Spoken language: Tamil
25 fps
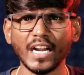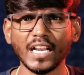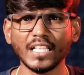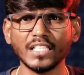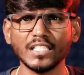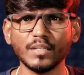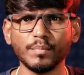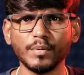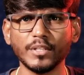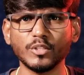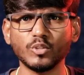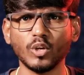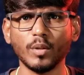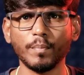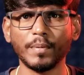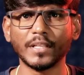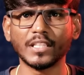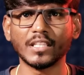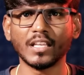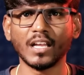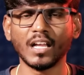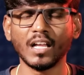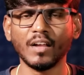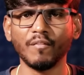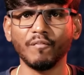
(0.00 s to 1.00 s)
நடந்துச்சு அப்படின்னு சொல்லி
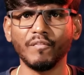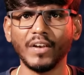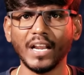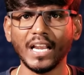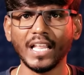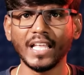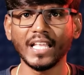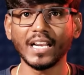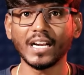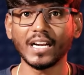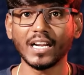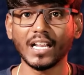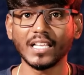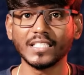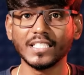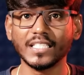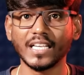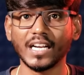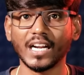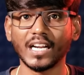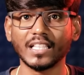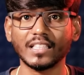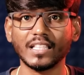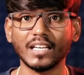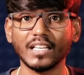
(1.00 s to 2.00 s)
பார்த்தா வெள்ளையர்கள் ஆட்சி
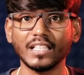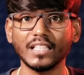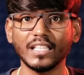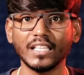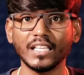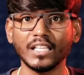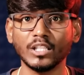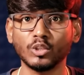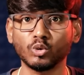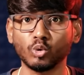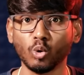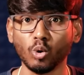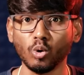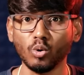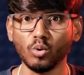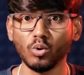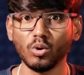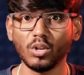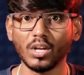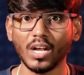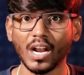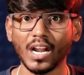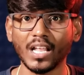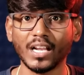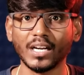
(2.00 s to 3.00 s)
காலத்திலிருந்து
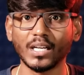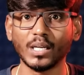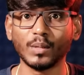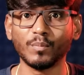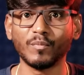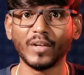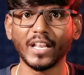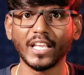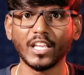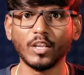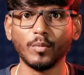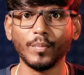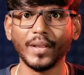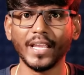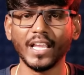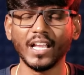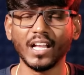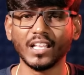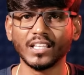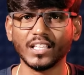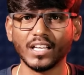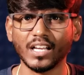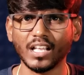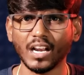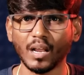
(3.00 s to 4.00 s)
தொண்ணூறு காலகட்டம் வரைக்குமே
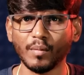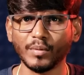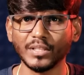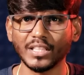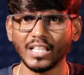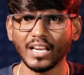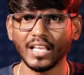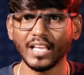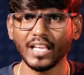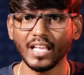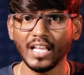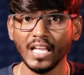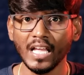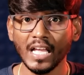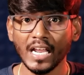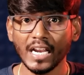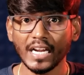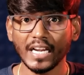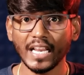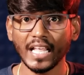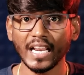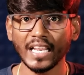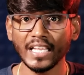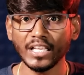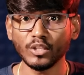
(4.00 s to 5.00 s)
அந்த கிராமத்தில்
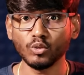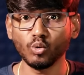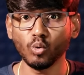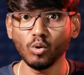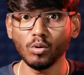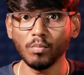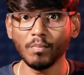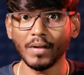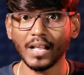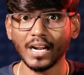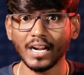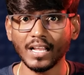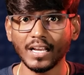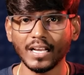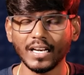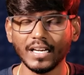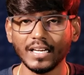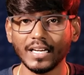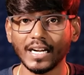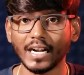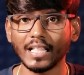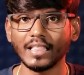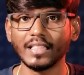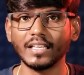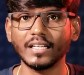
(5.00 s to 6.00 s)
நிறைய
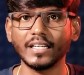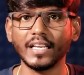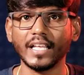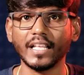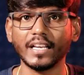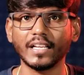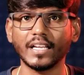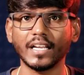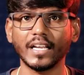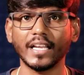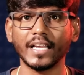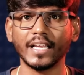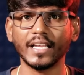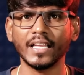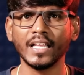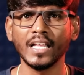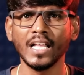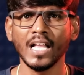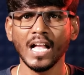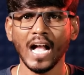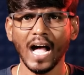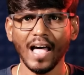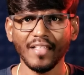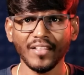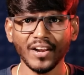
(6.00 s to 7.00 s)
துர்மரணங்கள் நடந்துக்கிட்டே இருக்குங்க
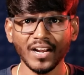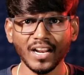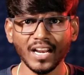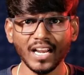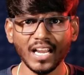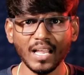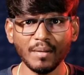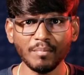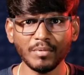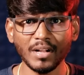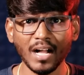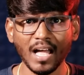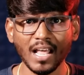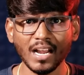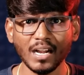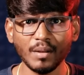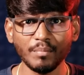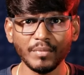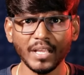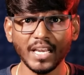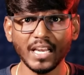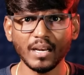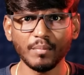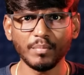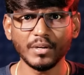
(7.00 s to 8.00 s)
அதற்கெல்லாம்
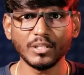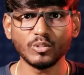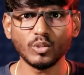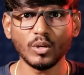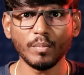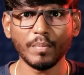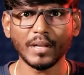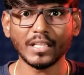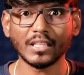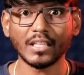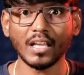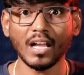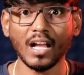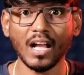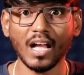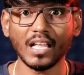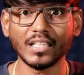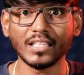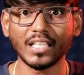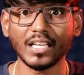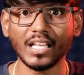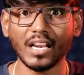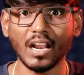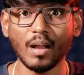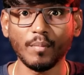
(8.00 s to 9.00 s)
காரணம் என்ன அப்படின்னு சொல்லி பார்த்தா
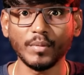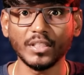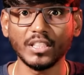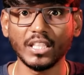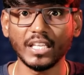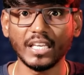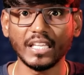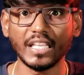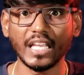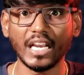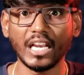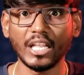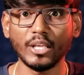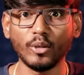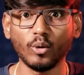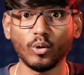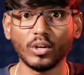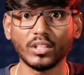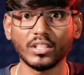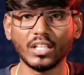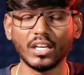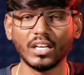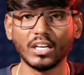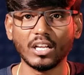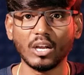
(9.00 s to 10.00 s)
அந்த கிராமத்தின்
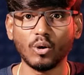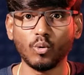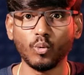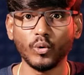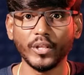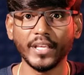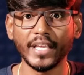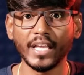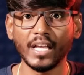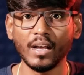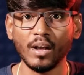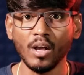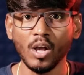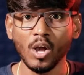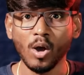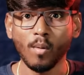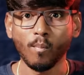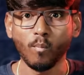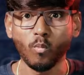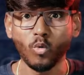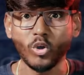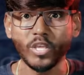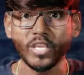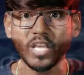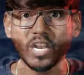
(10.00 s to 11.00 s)
எல்லையோரத்தில் இருக்கக்கூடிய
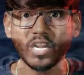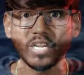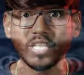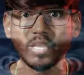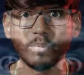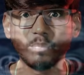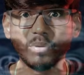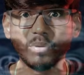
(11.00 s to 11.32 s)
முனியாண்டி